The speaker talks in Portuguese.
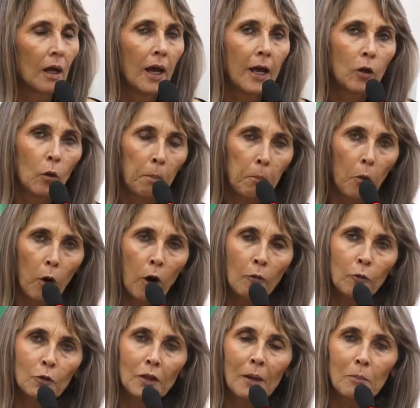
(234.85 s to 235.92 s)
é que o
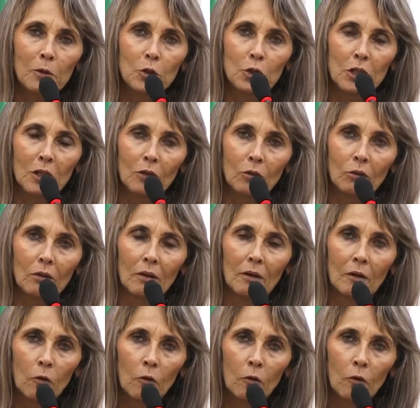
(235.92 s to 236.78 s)
povo está pedindo.